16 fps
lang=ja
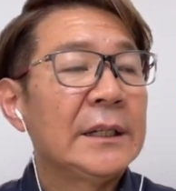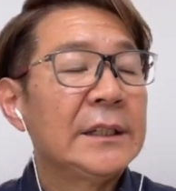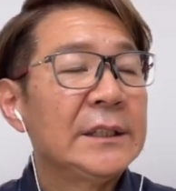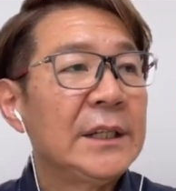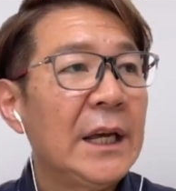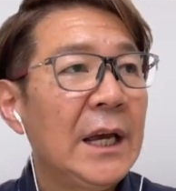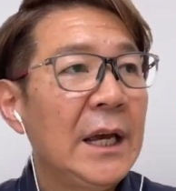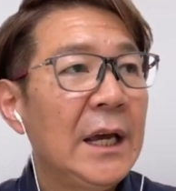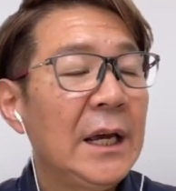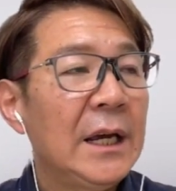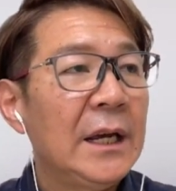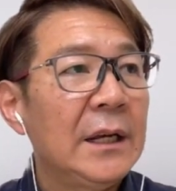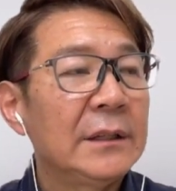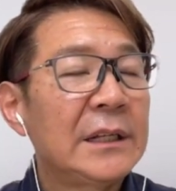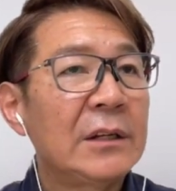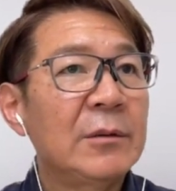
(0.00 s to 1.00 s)

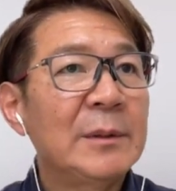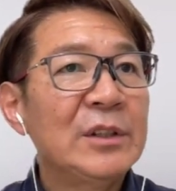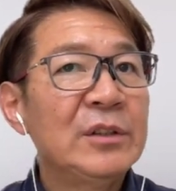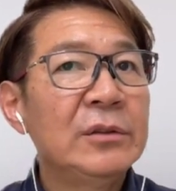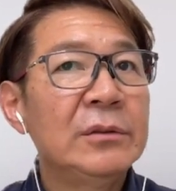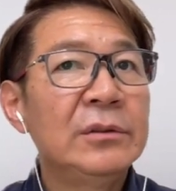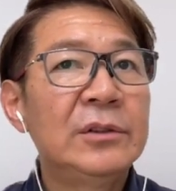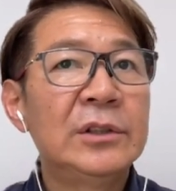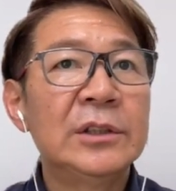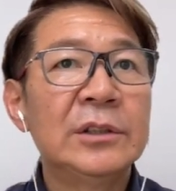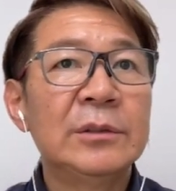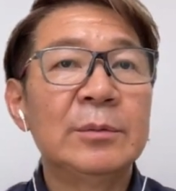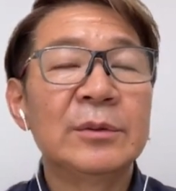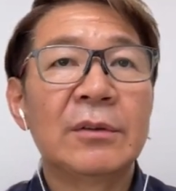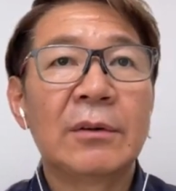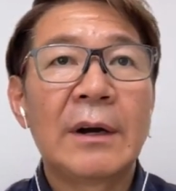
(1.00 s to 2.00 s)
えー、例えば
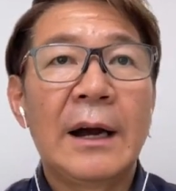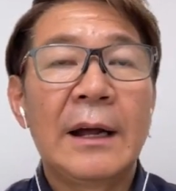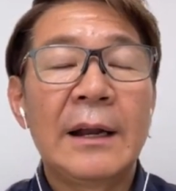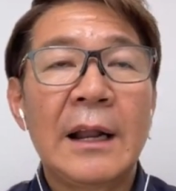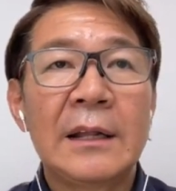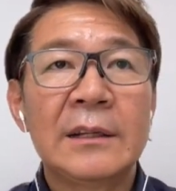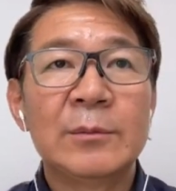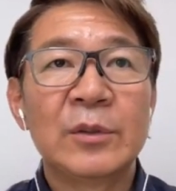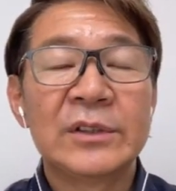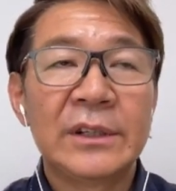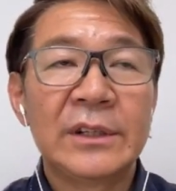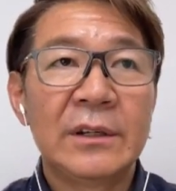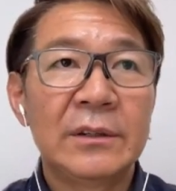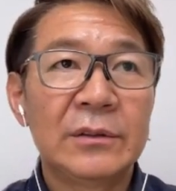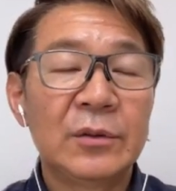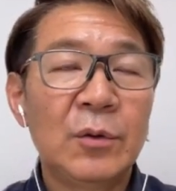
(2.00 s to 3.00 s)
YouTube とか何でも
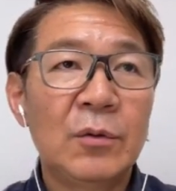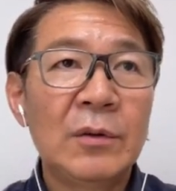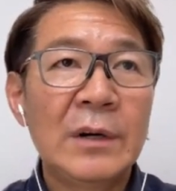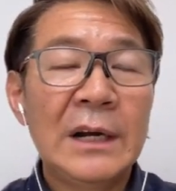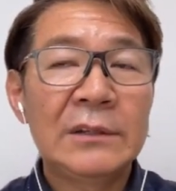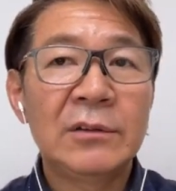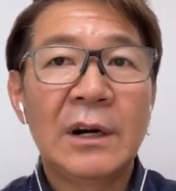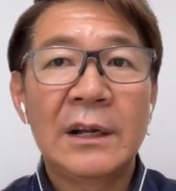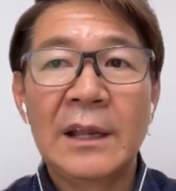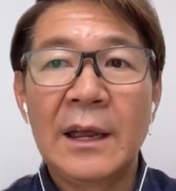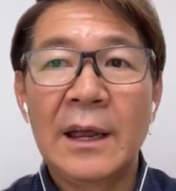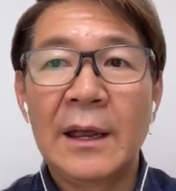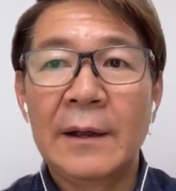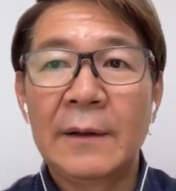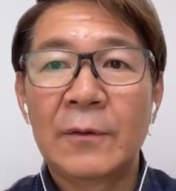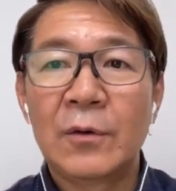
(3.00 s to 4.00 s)
動画とか
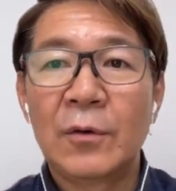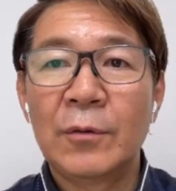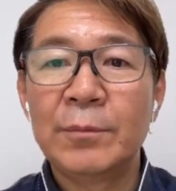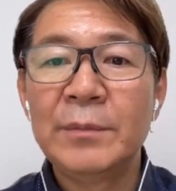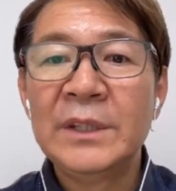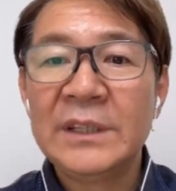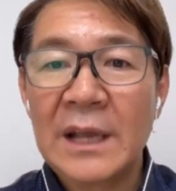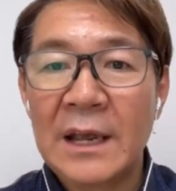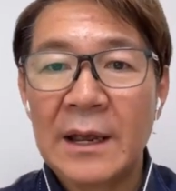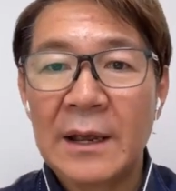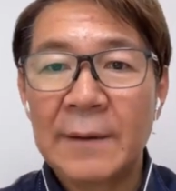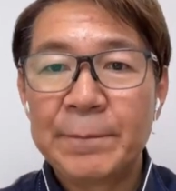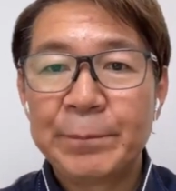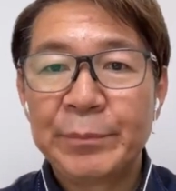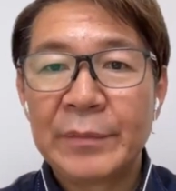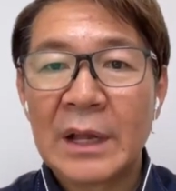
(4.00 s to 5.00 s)
でこう見て
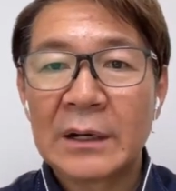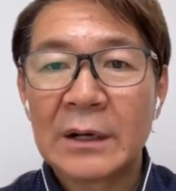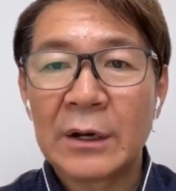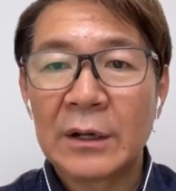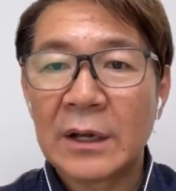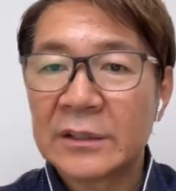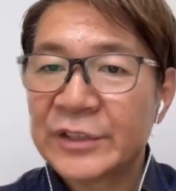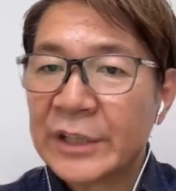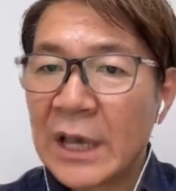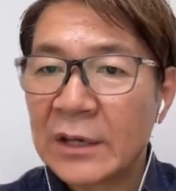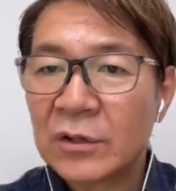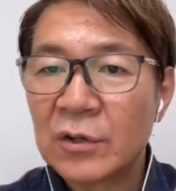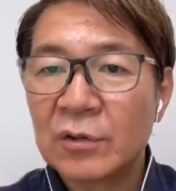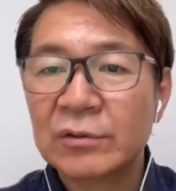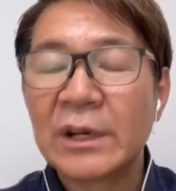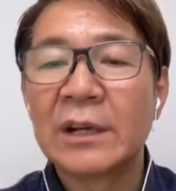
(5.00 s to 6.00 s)
なんか刺
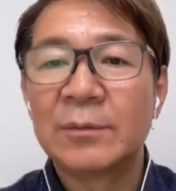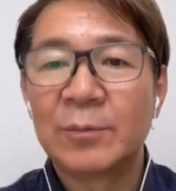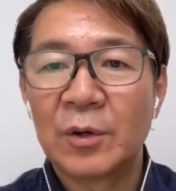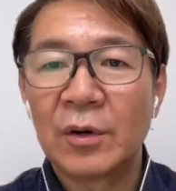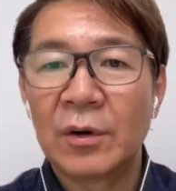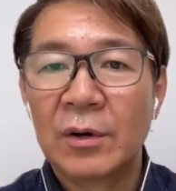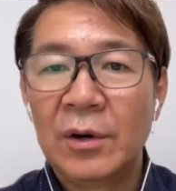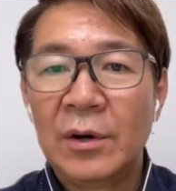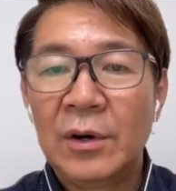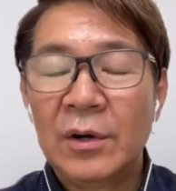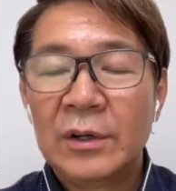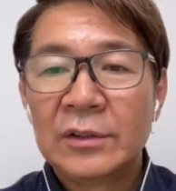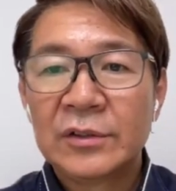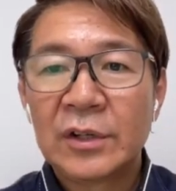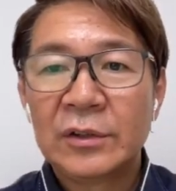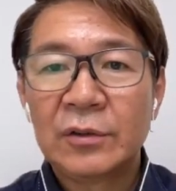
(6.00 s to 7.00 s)
激を受けるもの
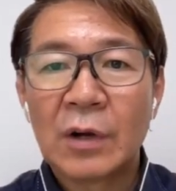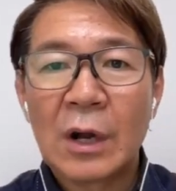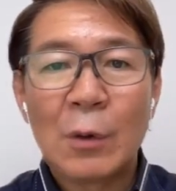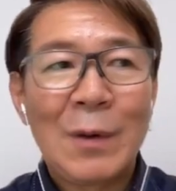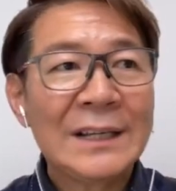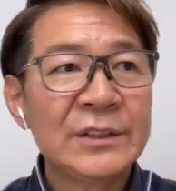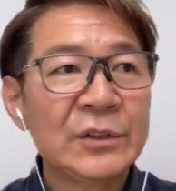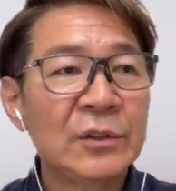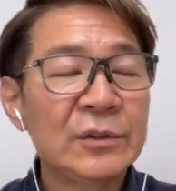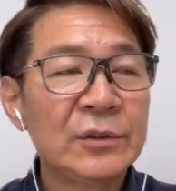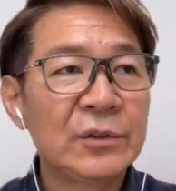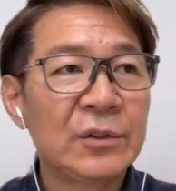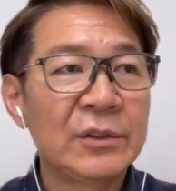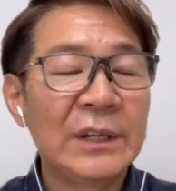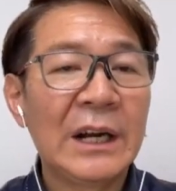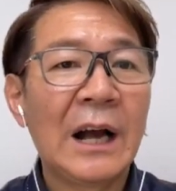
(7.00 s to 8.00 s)
それとか
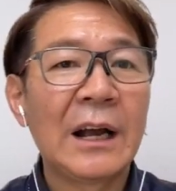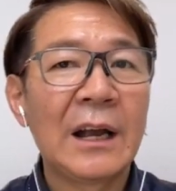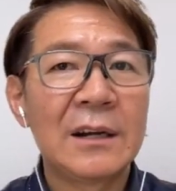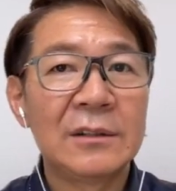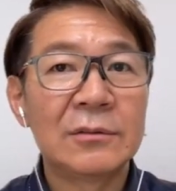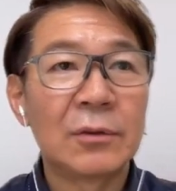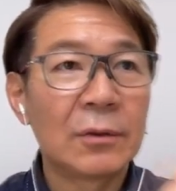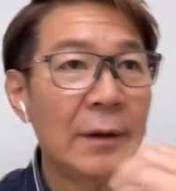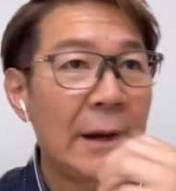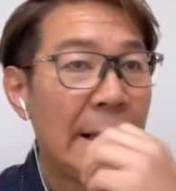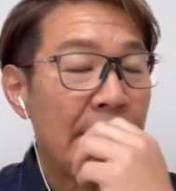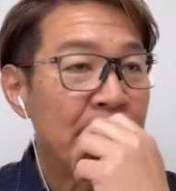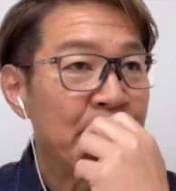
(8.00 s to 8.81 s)
ファッションショーに出かけるとか